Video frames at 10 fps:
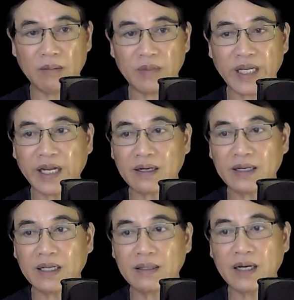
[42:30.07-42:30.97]
vang
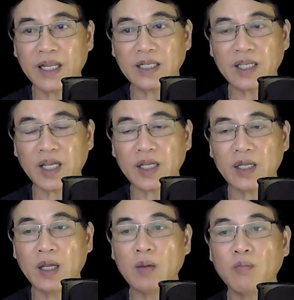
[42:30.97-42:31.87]
lên lê thê
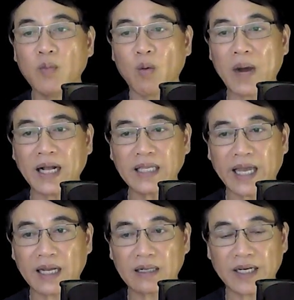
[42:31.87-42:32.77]
một bản
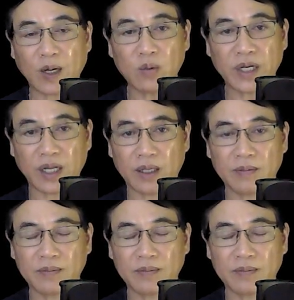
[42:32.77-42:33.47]
nhạc não nề.